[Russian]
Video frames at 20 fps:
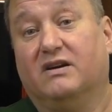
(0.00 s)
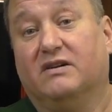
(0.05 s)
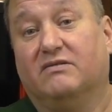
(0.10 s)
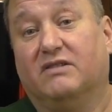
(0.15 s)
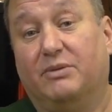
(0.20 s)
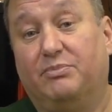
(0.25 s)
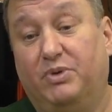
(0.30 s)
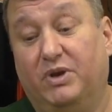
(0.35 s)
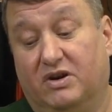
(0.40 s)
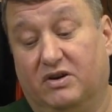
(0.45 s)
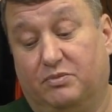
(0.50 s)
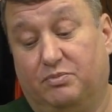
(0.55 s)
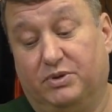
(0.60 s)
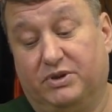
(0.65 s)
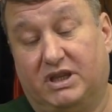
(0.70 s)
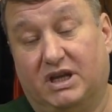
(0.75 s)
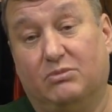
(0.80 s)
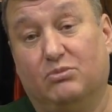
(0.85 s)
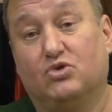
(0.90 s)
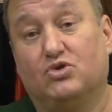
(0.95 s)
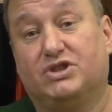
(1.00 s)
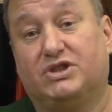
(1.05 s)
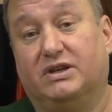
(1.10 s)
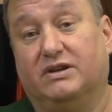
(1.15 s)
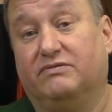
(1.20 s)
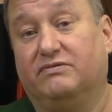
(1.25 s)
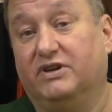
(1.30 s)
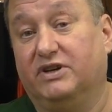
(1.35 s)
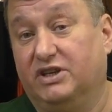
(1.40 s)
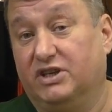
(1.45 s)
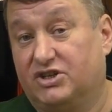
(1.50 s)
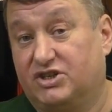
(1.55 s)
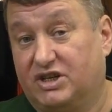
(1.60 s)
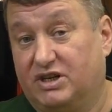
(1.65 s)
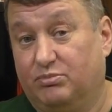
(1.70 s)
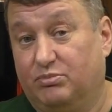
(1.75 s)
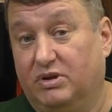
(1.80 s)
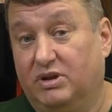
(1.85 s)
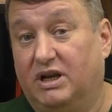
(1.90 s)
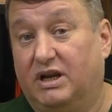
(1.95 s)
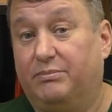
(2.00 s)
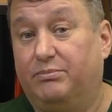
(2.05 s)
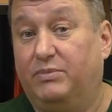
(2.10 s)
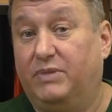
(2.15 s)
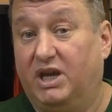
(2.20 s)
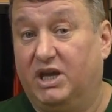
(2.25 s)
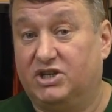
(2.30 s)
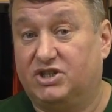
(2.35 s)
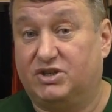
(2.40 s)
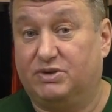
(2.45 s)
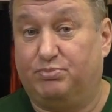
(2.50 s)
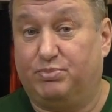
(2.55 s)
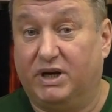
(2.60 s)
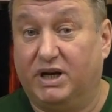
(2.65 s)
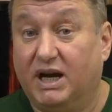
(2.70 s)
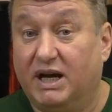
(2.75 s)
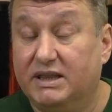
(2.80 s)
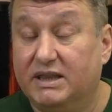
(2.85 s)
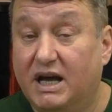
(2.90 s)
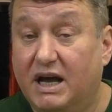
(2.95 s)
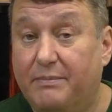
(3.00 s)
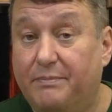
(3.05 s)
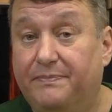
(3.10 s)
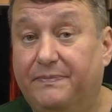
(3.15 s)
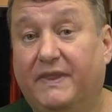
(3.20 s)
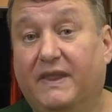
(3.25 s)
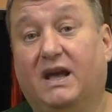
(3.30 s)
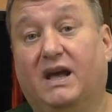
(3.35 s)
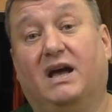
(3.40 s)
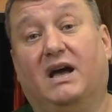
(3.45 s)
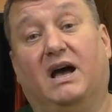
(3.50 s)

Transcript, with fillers: Во-первых, потому что выдержка была меньше по годам.